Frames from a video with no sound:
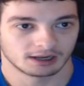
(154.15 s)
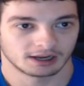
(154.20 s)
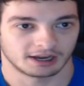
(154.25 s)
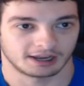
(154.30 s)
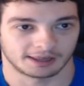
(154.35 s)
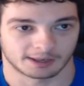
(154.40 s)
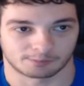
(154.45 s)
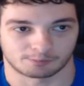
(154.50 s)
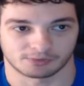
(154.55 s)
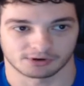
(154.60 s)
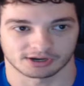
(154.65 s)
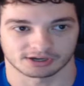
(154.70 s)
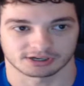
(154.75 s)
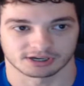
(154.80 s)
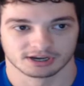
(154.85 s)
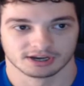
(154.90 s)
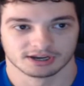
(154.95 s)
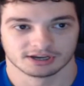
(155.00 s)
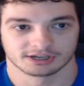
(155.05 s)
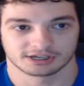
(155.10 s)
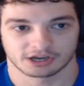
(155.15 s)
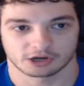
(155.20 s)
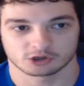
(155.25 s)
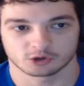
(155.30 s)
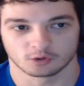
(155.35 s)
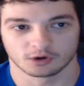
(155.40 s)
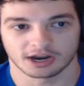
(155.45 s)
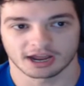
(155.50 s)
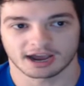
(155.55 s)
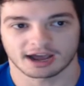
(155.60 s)
Y después, si
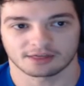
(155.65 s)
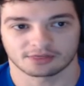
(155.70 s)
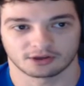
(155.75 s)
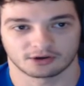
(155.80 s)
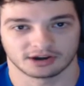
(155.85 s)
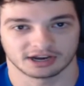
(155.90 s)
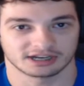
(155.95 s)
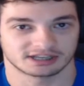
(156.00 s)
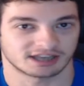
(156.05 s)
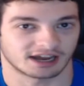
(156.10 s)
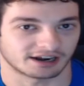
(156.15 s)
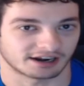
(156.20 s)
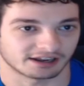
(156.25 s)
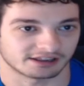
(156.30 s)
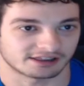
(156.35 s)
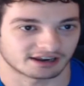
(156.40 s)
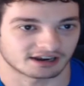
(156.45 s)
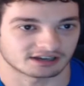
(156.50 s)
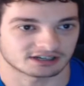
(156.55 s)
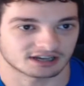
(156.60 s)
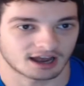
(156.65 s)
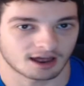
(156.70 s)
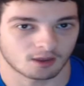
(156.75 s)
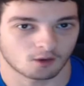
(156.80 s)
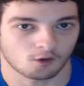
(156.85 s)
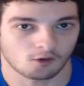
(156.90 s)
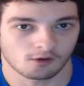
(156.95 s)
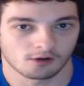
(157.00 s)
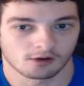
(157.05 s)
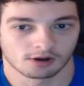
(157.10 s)
es un negacionista
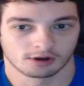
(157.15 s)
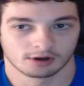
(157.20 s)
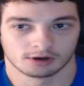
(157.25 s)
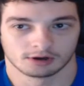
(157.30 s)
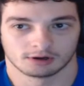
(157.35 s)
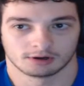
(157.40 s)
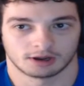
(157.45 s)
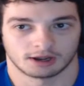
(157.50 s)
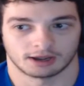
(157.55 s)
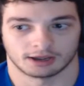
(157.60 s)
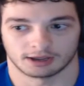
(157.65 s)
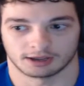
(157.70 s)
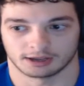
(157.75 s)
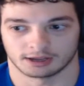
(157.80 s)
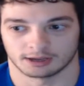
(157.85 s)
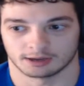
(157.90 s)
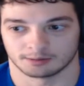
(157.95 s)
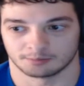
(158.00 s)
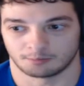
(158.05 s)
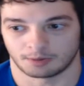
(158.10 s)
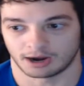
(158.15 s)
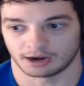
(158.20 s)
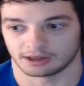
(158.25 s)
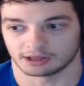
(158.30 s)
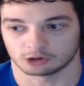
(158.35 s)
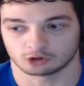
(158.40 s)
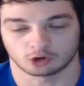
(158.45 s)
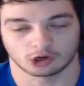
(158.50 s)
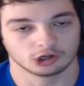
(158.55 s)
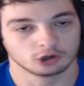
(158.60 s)
retrasado, eh,
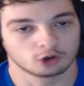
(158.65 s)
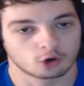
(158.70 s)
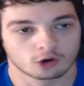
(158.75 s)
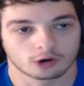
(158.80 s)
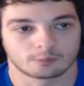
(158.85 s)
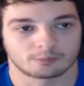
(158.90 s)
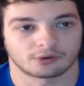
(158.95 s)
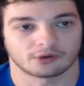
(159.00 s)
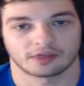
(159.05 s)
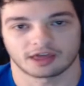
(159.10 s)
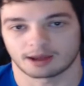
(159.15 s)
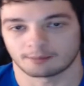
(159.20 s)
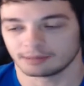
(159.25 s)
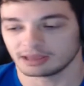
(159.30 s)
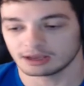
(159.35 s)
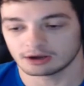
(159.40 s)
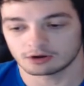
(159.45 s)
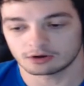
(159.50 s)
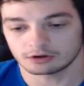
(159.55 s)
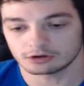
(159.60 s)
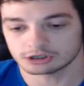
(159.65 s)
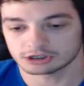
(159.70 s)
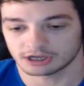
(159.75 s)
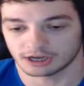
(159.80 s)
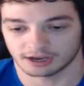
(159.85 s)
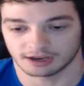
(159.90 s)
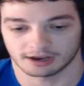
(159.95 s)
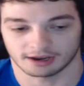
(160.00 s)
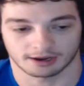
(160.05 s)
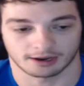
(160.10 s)
vale, tú en tu grupo de
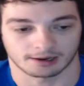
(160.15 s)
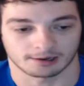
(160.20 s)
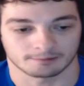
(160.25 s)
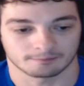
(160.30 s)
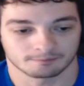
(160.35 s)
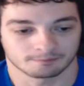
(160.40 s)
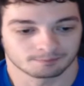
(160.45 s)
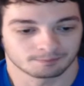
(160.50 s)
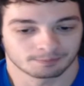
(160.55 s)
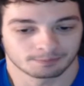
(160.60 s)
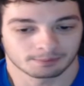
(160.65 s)
amigos, eh,